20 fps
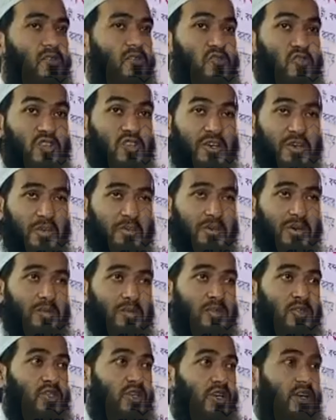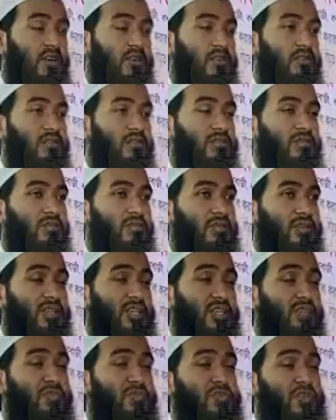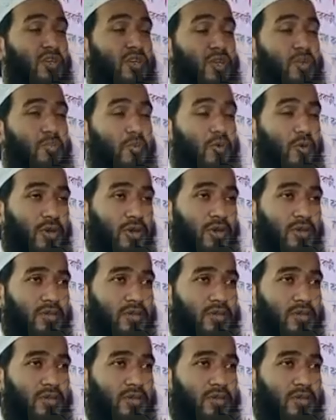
জানা ব্যবিচার ইফতারের পরে